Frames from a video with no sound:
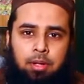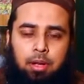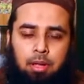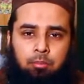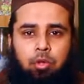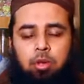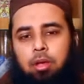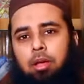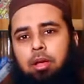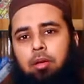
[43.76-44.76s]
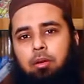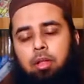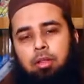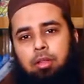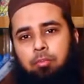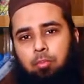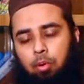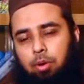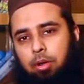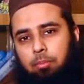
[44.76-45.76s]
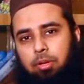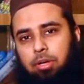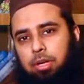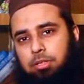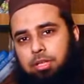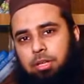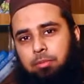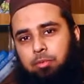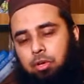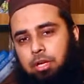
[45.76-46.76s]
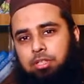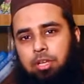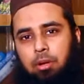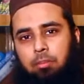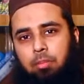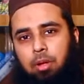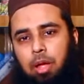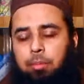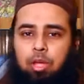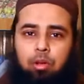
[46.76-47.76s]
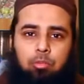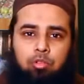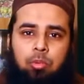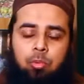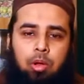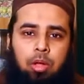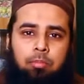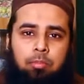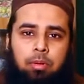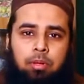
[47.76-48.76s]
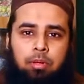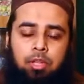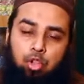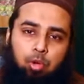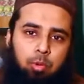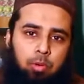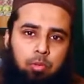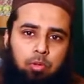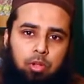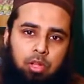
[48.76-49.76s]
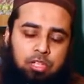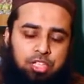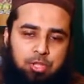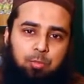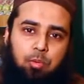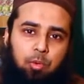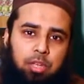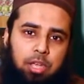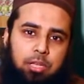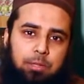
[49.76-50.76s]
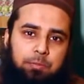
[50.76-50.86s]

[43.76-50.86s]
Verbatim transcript: আলহামদুলিল্লাহ অনেক পর আপনাদের কাছে চলে আসলাম আমি কেন মুসলিম হলাম তৃতীয় পর্ব তথা শেষ পর্ব নিয়ে